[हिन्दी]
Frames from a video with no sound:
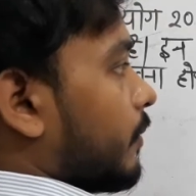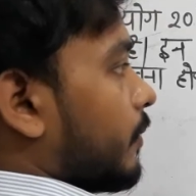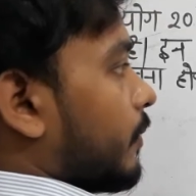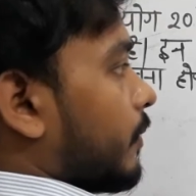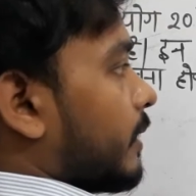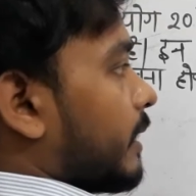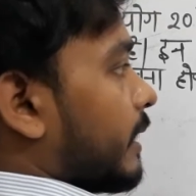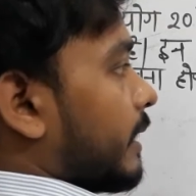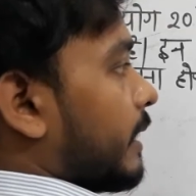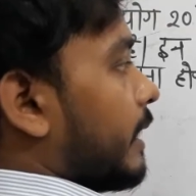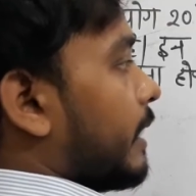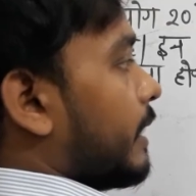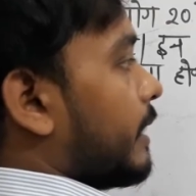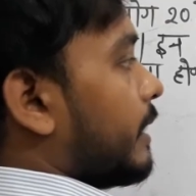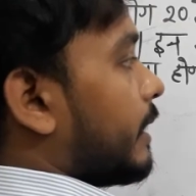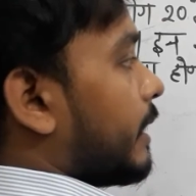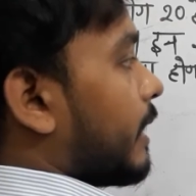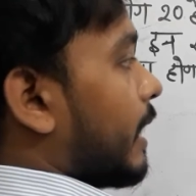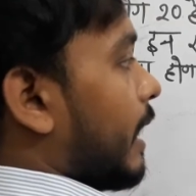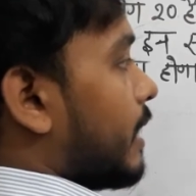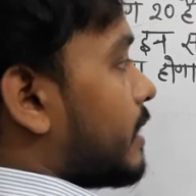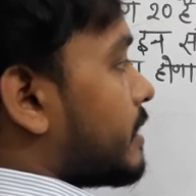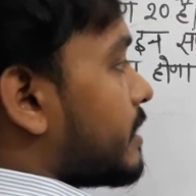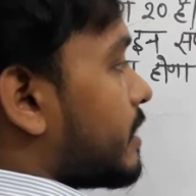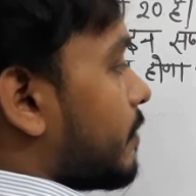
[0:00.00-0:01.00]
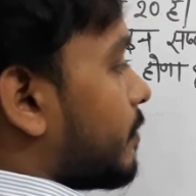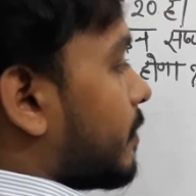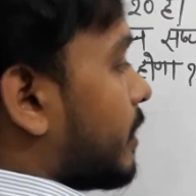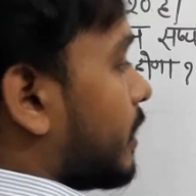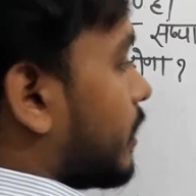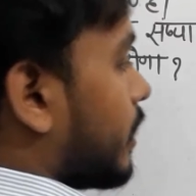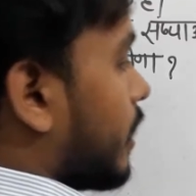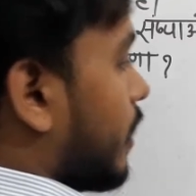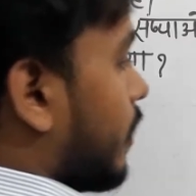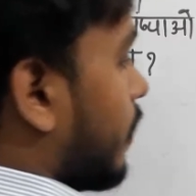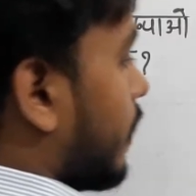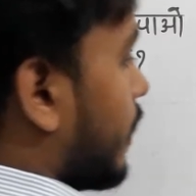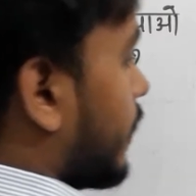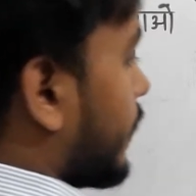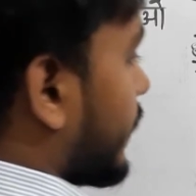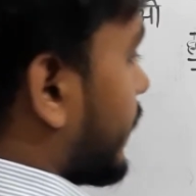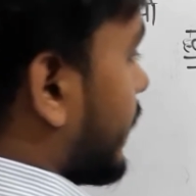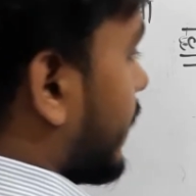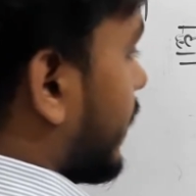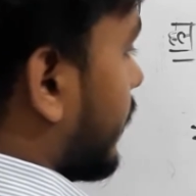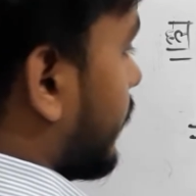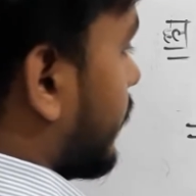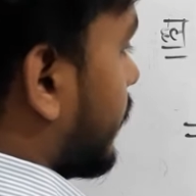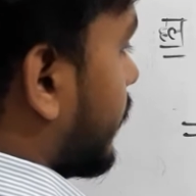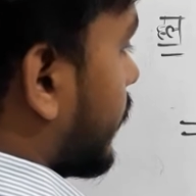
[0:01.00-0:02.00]
तो देखिए इनका एल्शियम कितना होगा
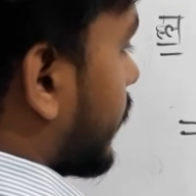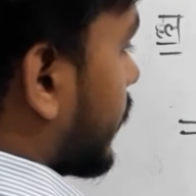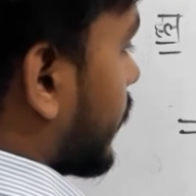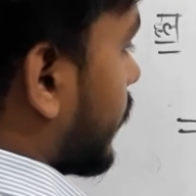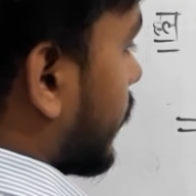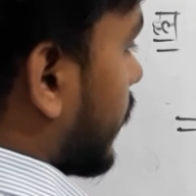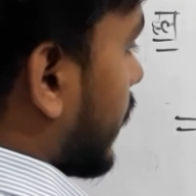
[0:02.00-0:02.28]
24